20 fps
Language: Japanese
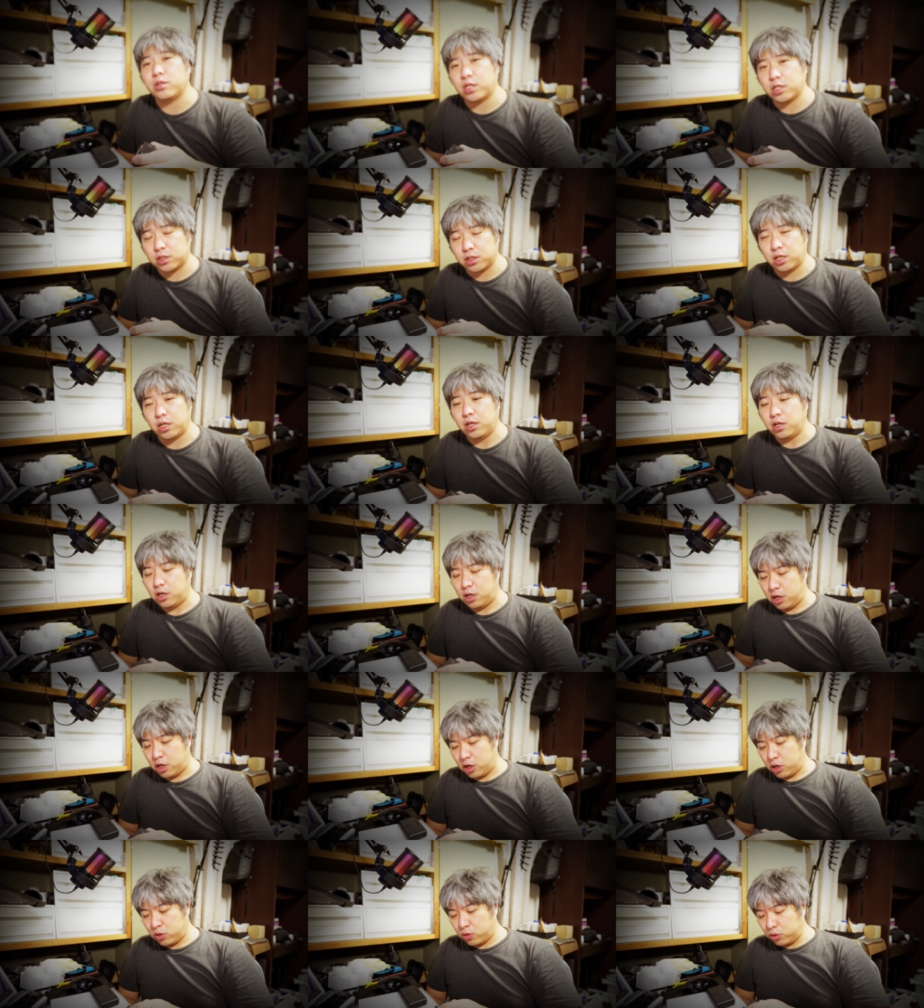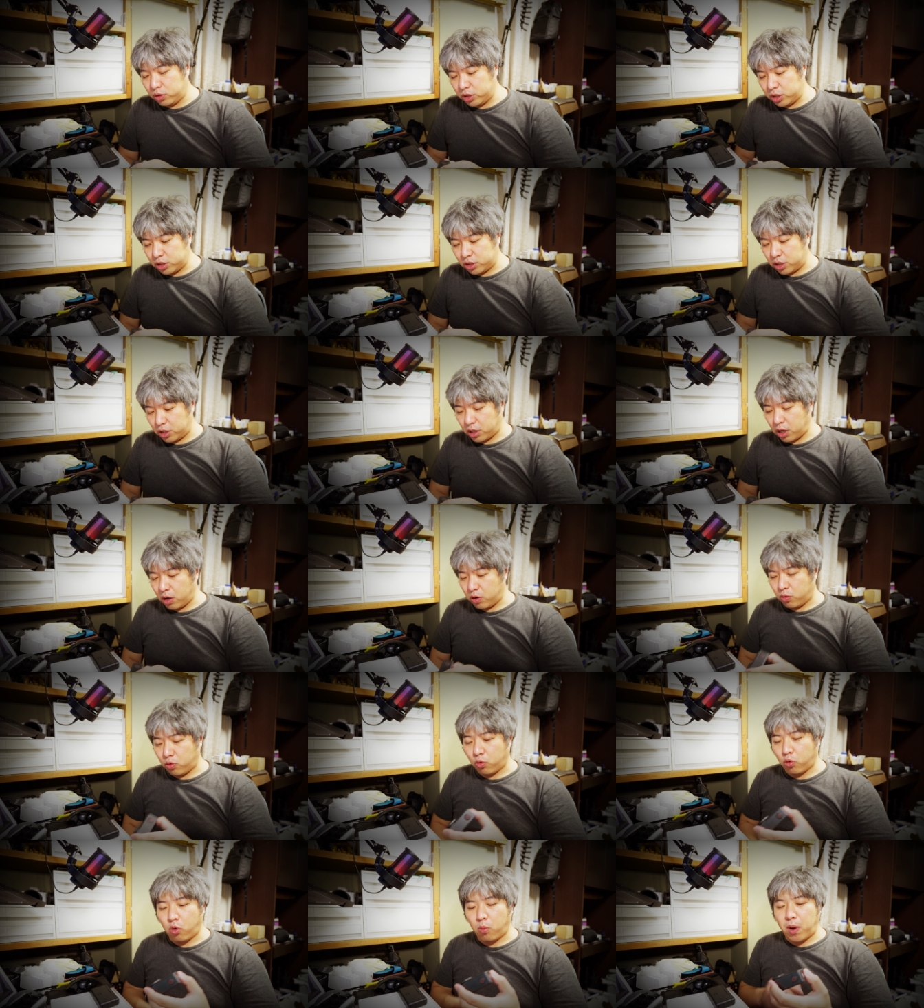んですね。こういうですね、結
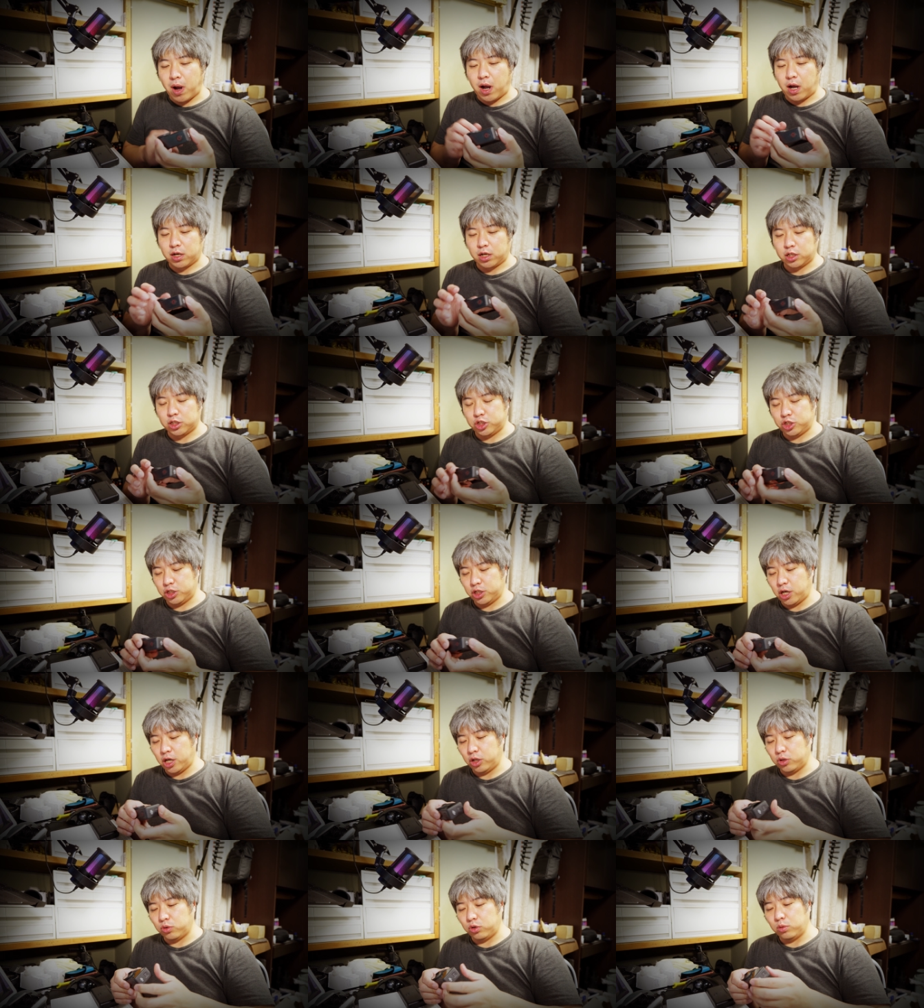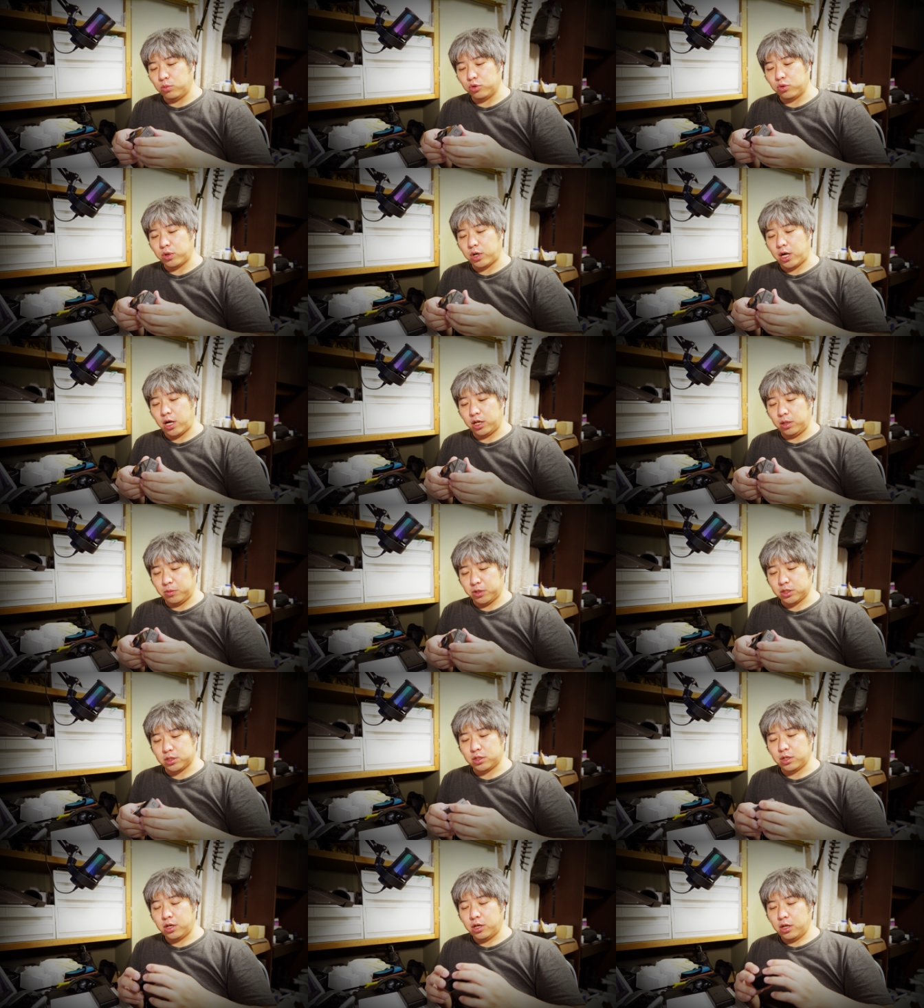構細かな違いというものがあり
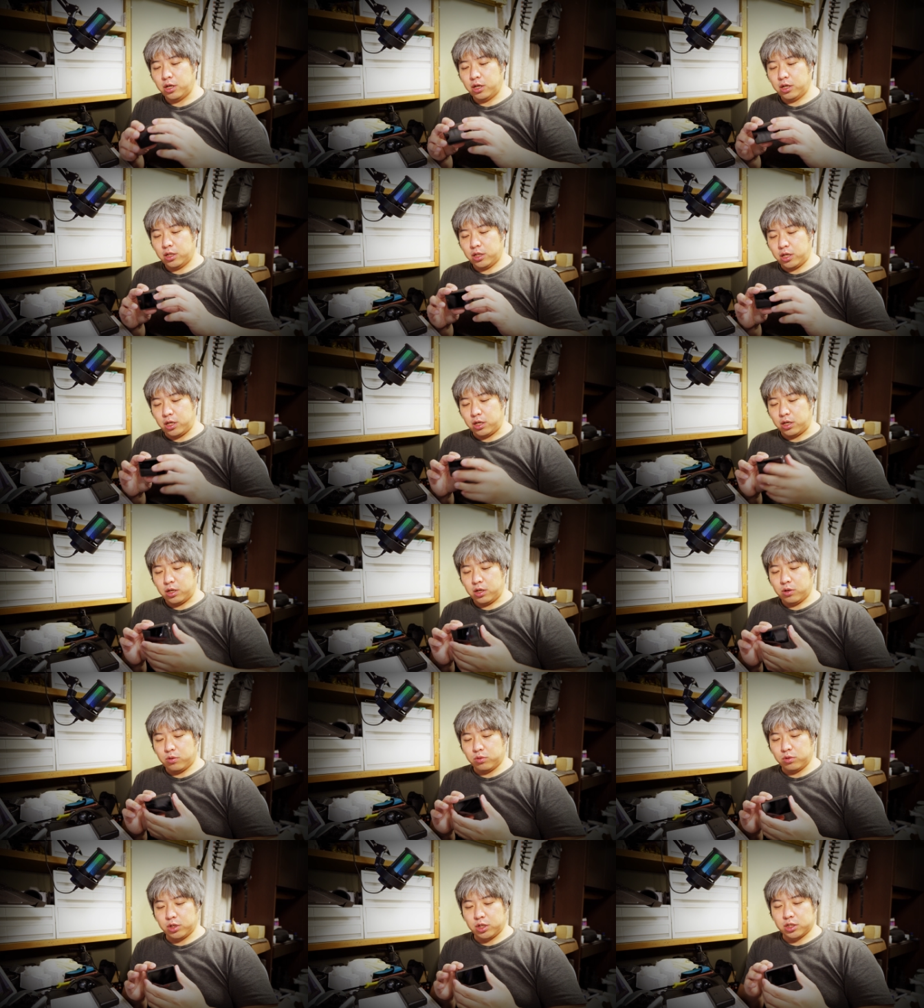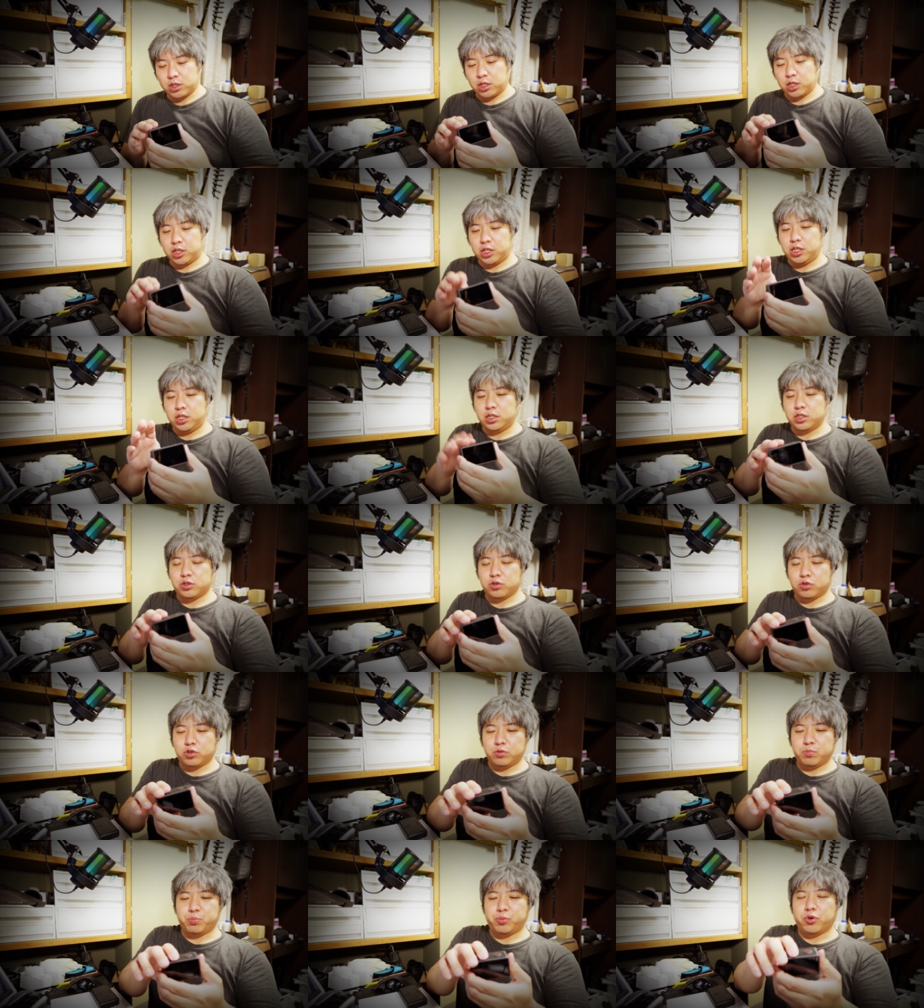ます。で、このですね、金
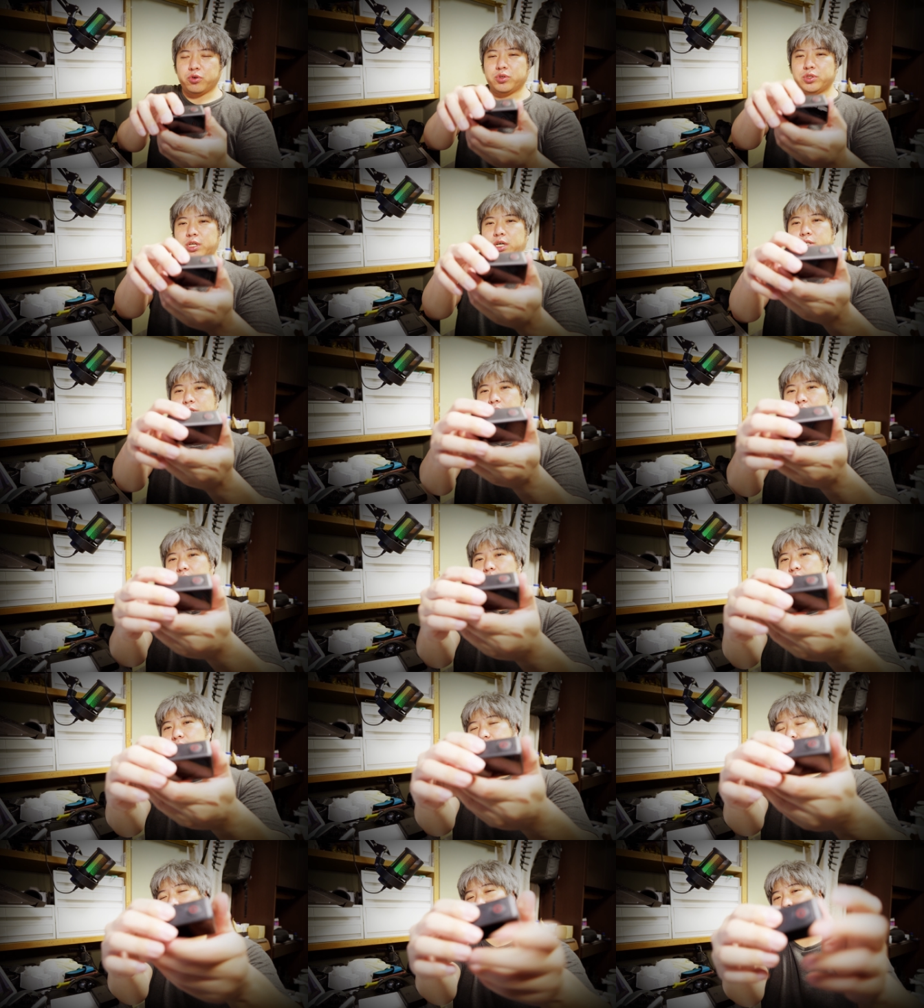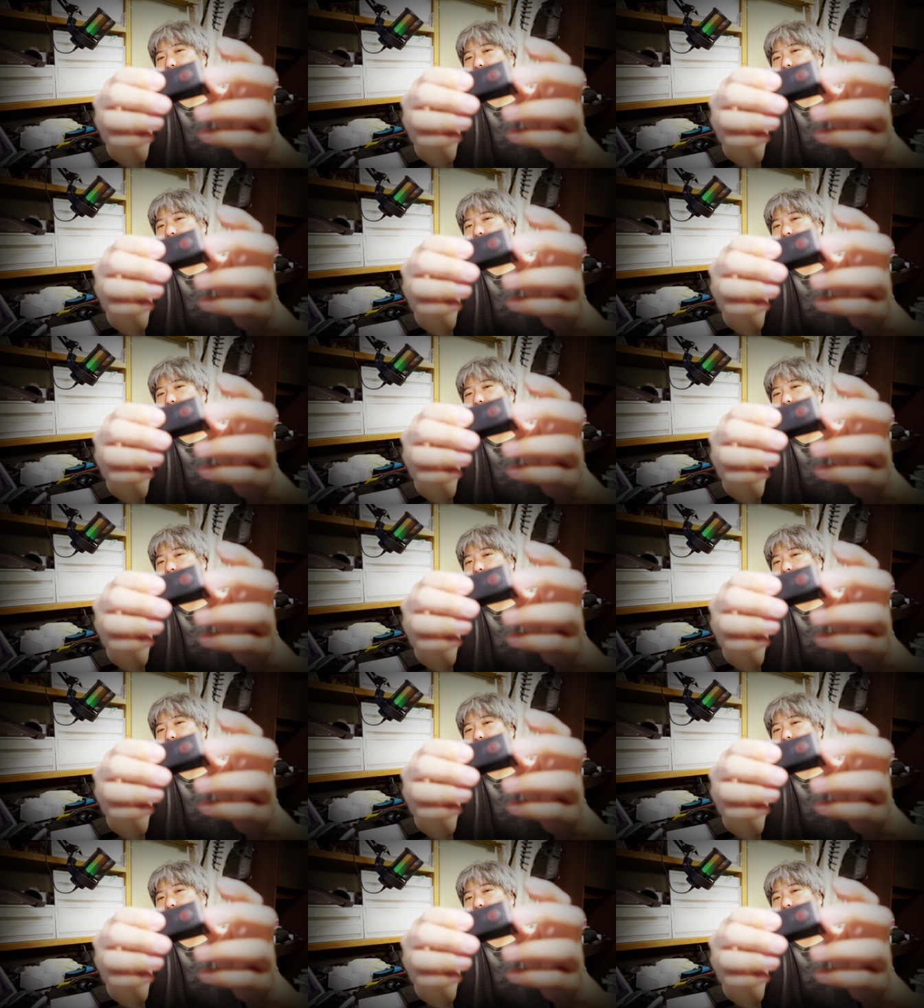属っぽくなくなったですね、